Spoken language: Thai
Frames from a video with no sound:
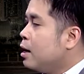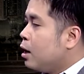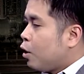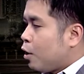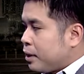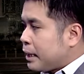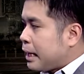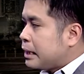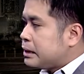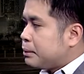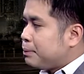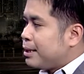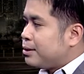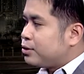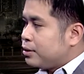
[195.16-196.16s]
ค่อนข้าง
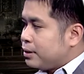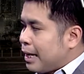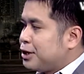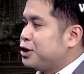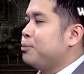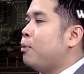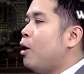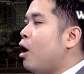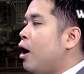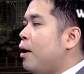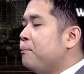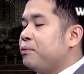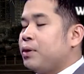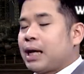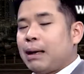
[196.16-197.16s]
จะเป็นสัญญาณเฉพาะ
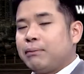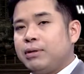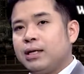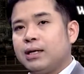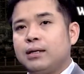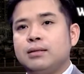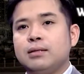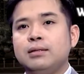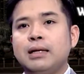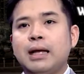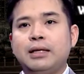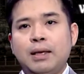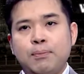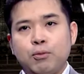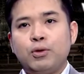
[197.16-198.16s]
นะครับที่เกิดขึ้น
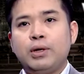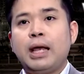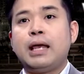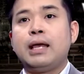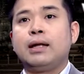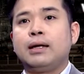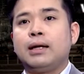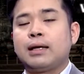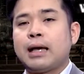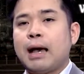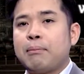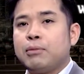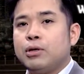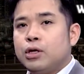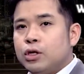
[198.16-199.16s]
ในญี่ปุ่นเองนะค
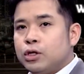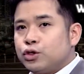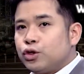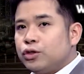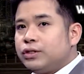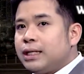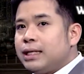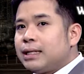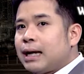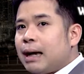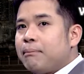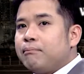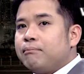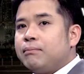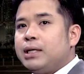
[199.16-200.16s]
รับ ส่วนจีนค
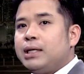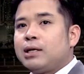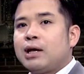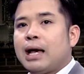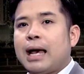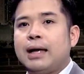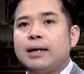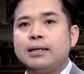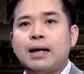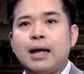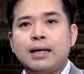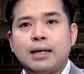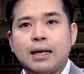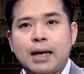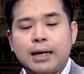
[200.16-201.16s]
รับ มีการ
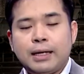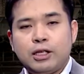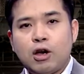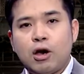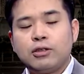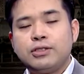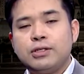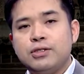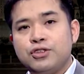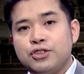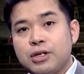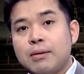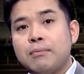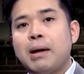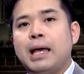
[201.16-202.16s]
รายงานย่อสิน
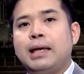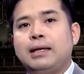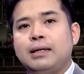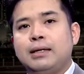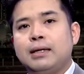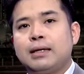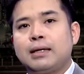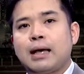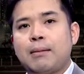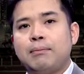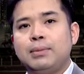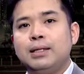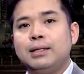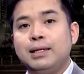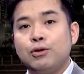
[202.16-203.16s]
เชื่อใหม่นะครับ
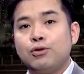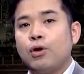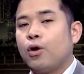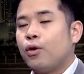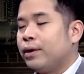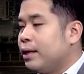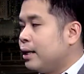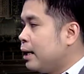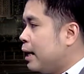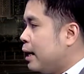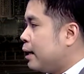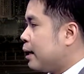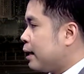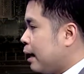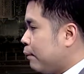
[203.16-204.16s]
หรือ new loan นั่นเอ
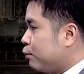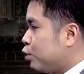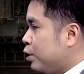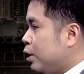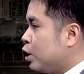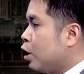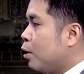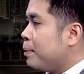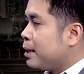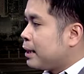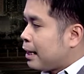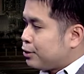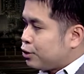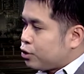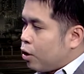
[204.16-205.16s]
งนะครับ ตรงนี้ก็เป็น
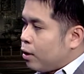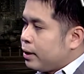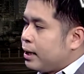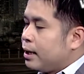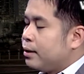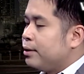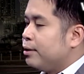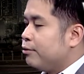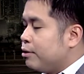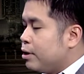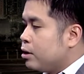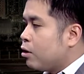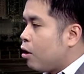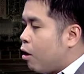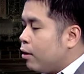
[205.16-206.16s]
การสะท้อนที่เห็นถึง
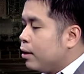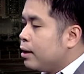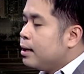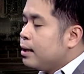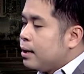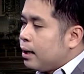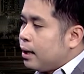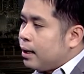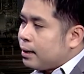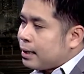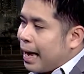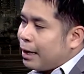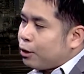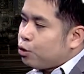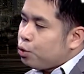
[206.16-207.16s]
เรื่องของอ
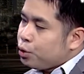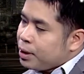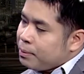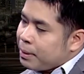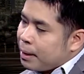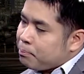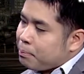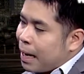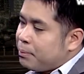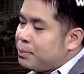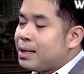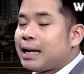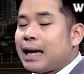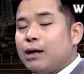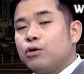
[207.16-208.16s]
การกู้ยืมเงินไป
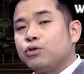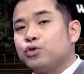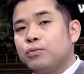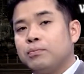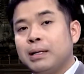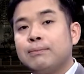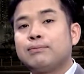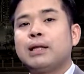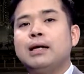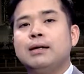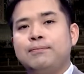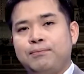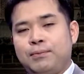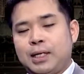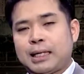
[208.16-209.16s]
เพื่อการลงทุนเพิ่มเติ
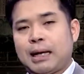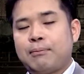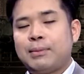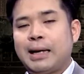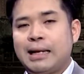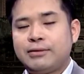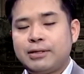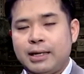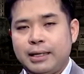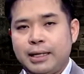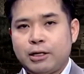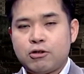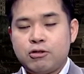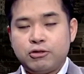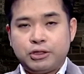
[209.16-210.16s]
มมนะครับในเศรษฐ
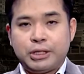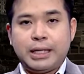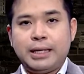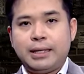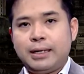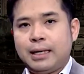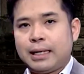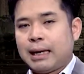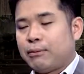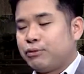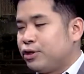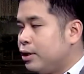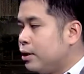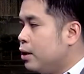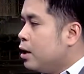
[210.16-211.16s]
กิจของจีนนะครับ
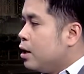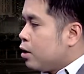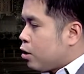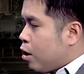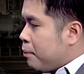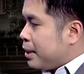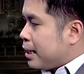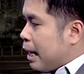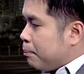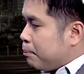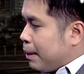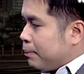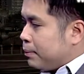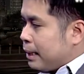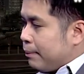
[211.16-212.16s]
ซึ่งก็มีการ
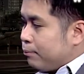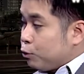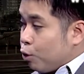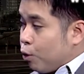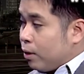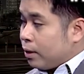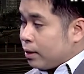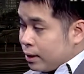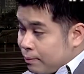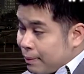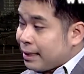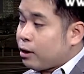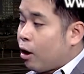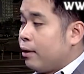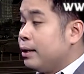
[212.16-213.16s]
ปรับเติบโตขึ้น
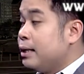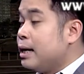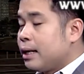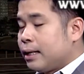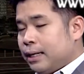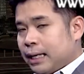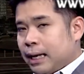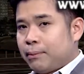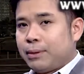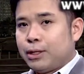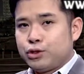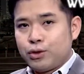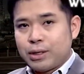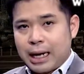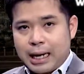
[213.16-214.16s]
มาต่อเนื่องนะครับใน
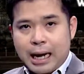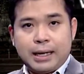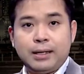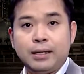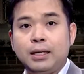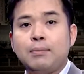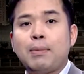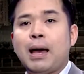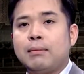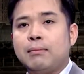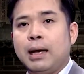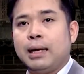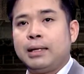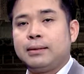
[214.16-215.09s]
ช่วงหลายๆ เดือนที่ผ่านมา